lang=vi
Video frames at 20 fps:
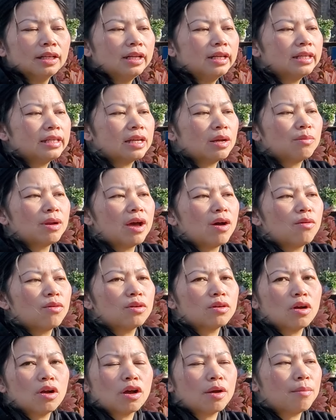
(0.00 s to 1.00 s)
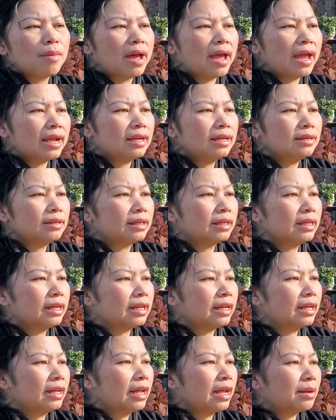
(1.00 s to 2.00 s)
liên trồng lâu nó có cái bảng á cả
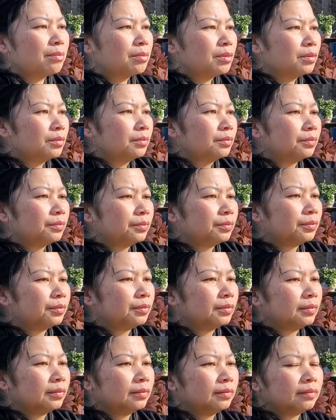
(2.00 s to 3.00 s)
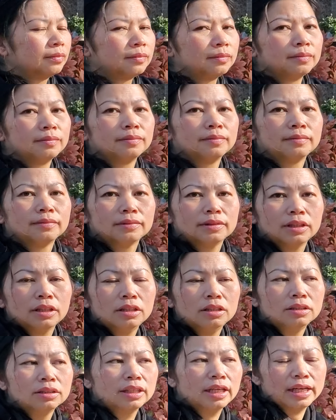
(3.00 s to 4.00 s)
nhà thấy đẹp không
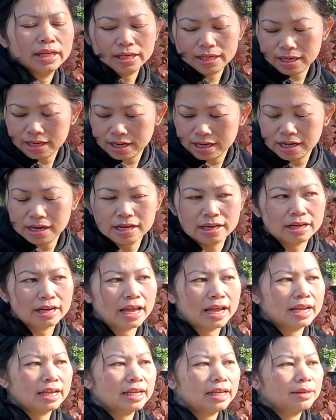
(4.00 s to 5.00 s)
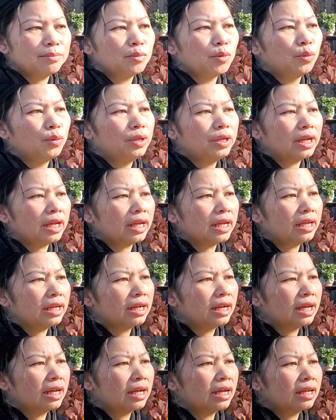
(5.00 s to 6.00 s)
thường cái nãy cái bụi
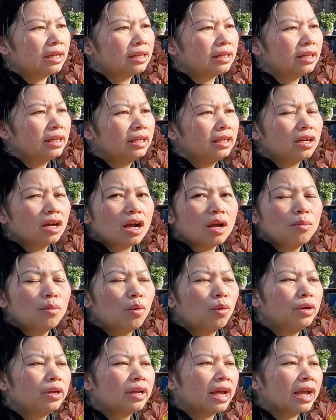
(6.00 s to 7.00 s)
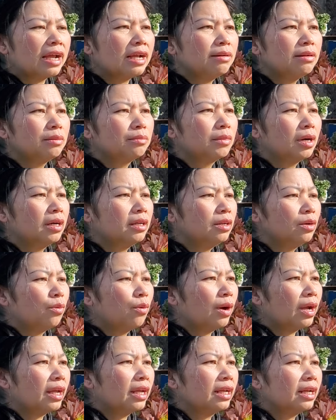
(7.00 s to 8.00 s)
này là liên có cái bụi nãy liên mới vừa
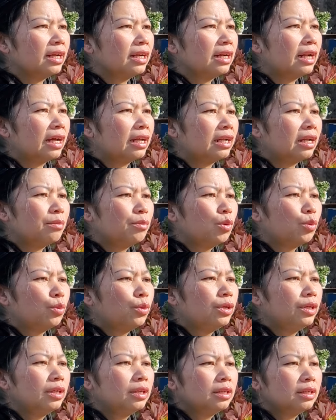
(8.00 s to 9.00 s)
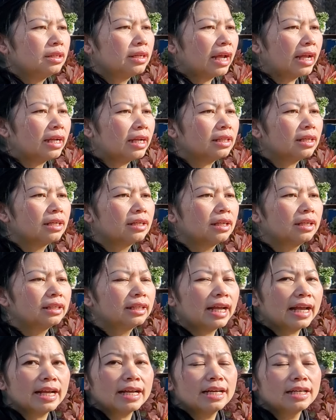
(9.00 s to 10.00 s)
quay á, là nó bụi nó đẩy cái thân
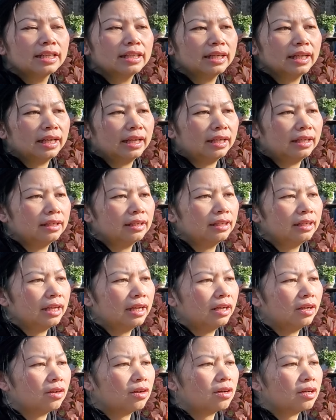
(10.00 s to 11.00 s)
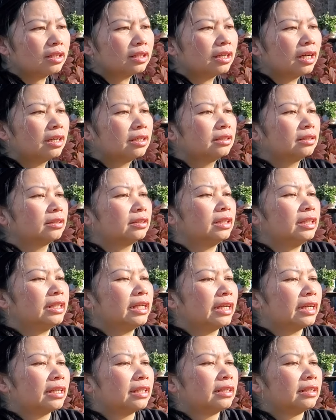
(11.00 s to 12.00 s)
lên ngắn hơn cái này cái này nó có cái thân rồi cả
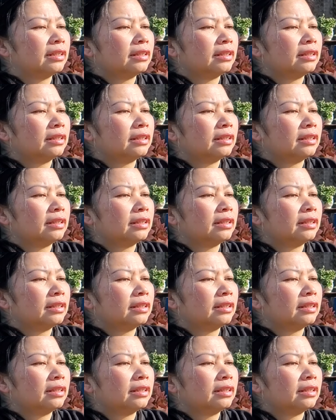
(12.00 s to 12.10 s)
nhà